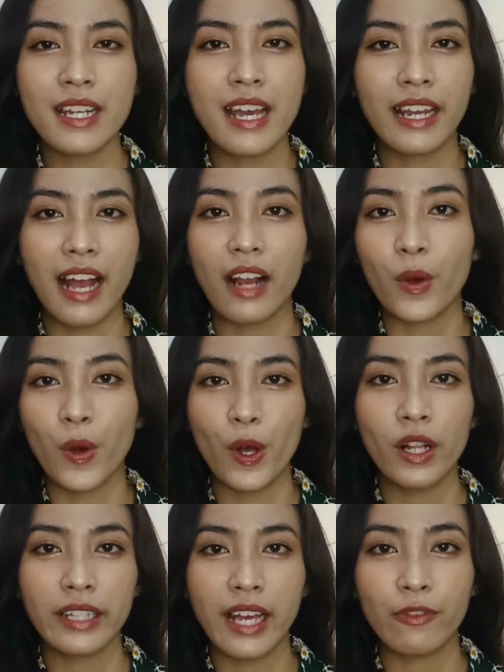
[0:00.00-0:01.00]
dari
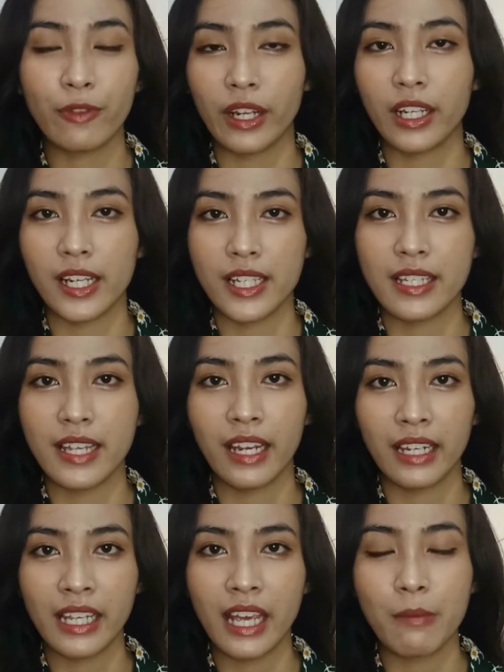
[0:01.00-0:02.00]
alkohol dan fragrance
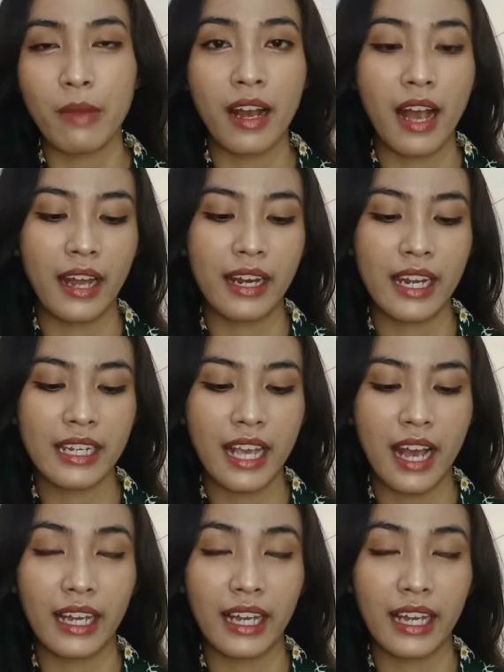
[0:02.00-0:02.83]
ini emang ada di